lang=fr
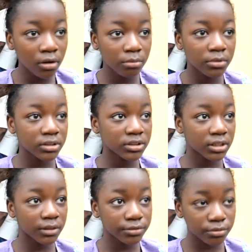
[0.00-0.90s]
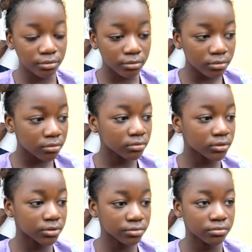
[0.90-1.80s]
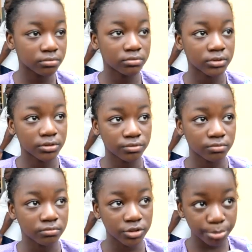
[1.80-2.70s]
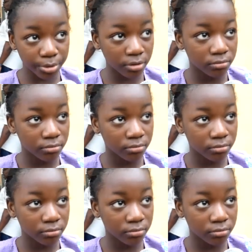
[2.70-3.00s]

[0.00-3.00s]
comment les élèves seront et tout. J'ai peur.